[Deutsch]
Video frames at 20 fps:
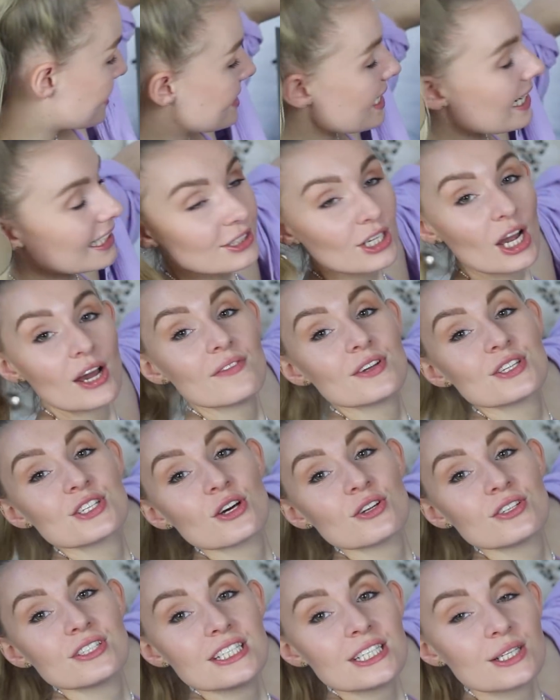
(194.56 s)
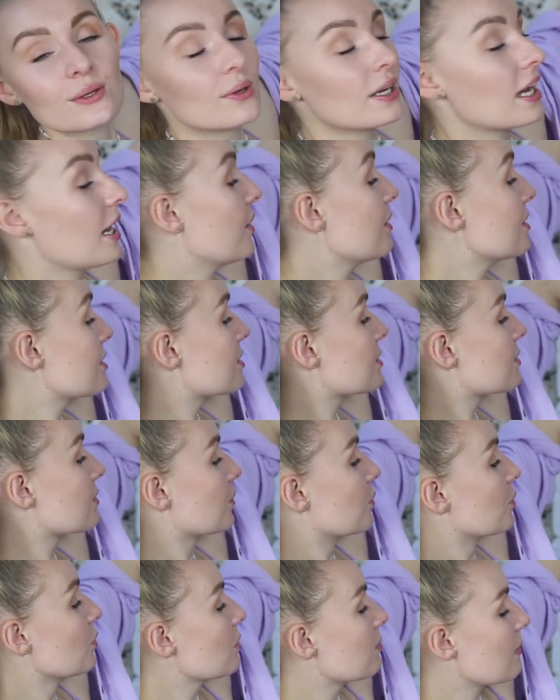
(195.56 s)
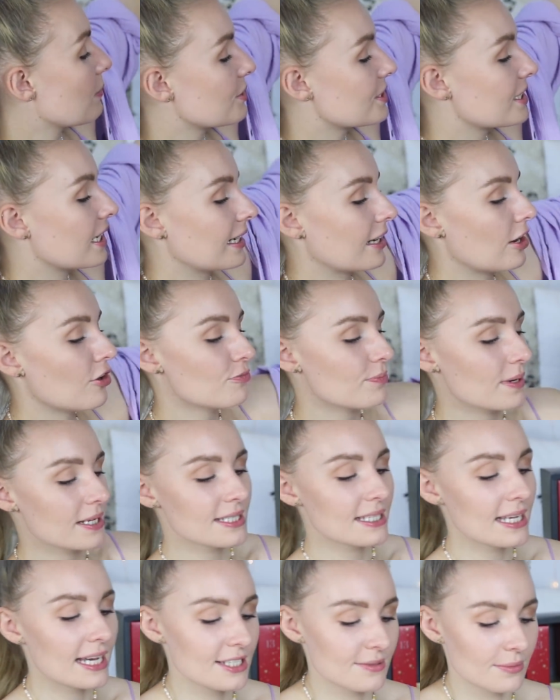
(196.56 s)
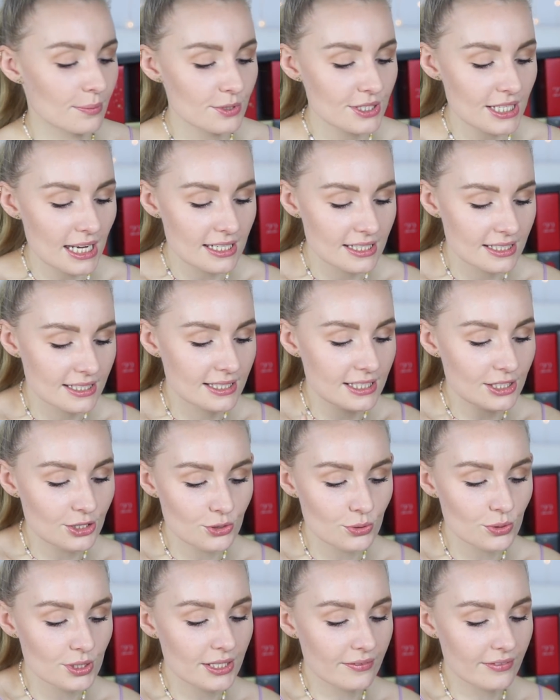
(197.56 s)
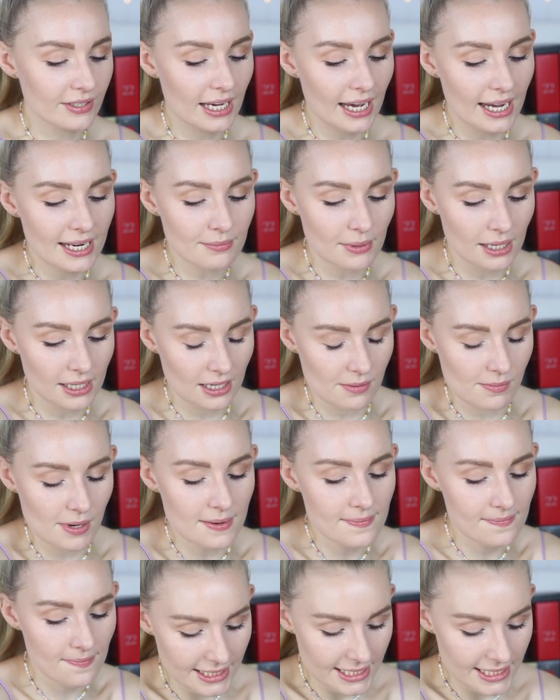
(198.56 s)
Dann kommen wir zur Nikolaus. Huch, man muss hier halt aufpassen, also man muss alle die Türchen wieder reinmachen immer.